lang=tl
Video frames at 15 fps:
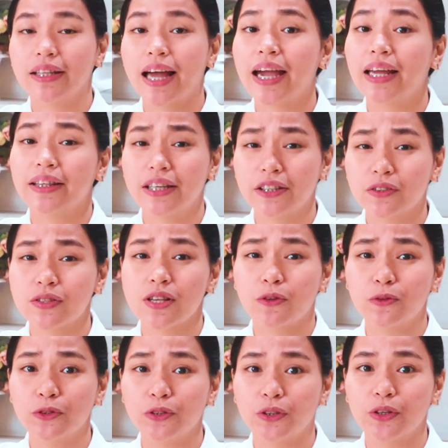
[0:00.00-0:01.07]
Dahil dito sa
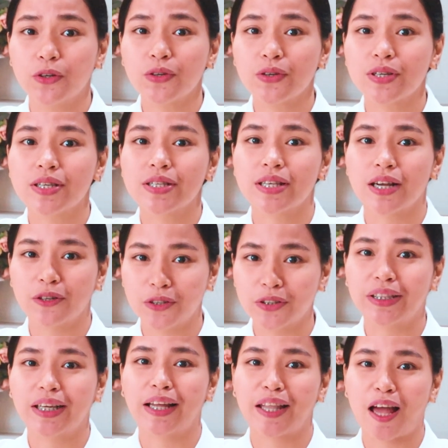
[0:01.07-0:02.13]
uno,
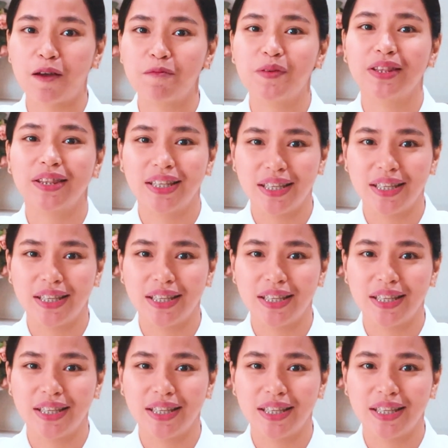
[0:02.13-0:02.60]
sagot ka namin